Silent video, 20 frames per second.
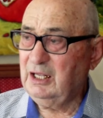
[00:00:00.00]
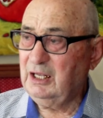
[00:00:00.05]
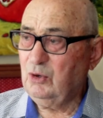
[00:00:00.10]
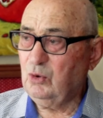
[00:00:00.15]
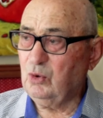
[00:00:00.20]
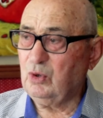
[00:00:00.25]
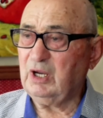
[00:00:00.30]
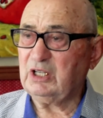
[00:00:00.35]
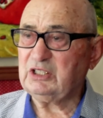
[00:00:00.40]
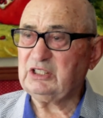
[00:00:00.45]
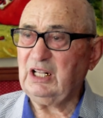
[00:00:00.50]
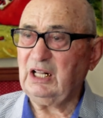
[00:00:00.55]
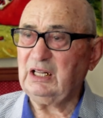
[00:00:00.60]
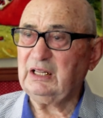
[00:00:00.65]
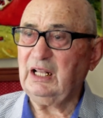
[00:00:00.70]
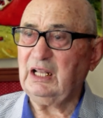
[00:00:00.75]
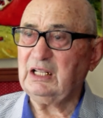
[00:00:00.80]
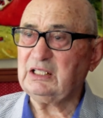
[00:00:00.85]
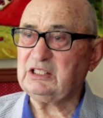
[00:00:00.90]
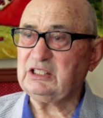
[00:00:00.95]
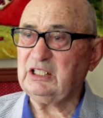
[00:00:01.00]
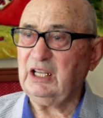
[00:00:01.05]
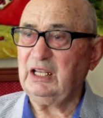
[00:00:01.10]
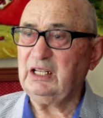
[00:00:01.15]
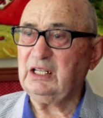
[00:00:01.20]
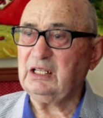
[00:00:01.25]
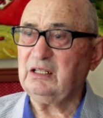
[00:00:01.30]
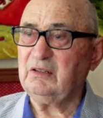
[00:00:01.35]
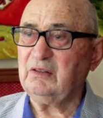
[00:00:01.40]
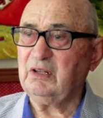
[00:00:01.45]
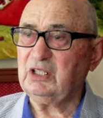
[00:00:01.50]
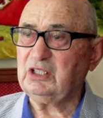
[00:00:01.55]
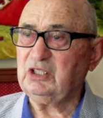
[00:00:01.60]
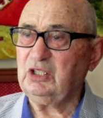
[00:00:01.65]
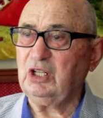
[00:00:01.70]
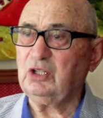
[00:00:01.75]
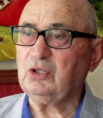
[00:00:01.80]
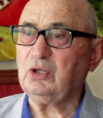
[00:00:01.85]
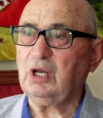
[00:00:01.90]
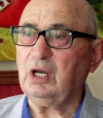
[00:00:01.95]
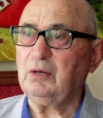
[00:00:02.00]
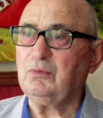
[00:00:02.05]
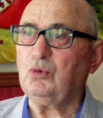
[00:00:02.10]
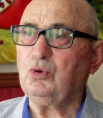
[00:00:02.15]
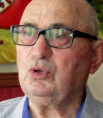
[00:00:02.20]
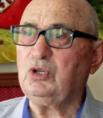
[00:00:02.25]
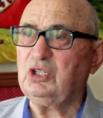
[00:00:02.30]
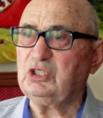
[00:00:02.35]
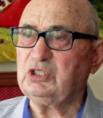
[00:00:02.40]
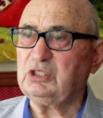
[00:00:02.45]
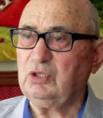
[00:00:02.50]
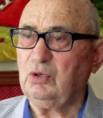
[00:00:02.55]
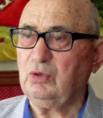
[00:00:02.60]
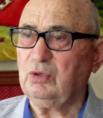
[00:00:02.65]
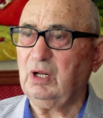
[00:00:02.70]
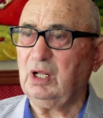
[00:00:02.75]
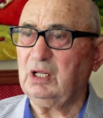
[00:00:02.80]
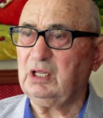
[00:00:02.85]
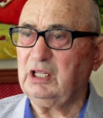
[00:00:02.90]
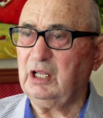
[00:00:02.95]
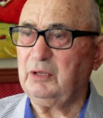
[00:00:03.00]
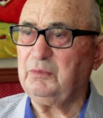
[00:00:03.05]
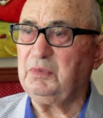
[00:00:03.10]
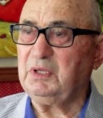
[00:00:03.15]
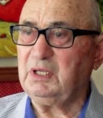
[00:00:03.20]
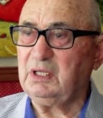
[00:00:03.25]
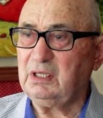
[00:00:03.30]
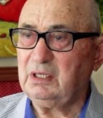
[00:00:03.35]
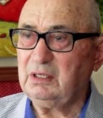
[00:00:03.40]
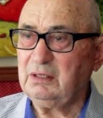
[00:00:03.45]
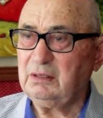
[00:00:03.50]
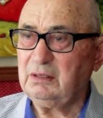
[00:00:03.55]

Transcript: указал на отца и говорит, «Эн коммунист, его надо добить».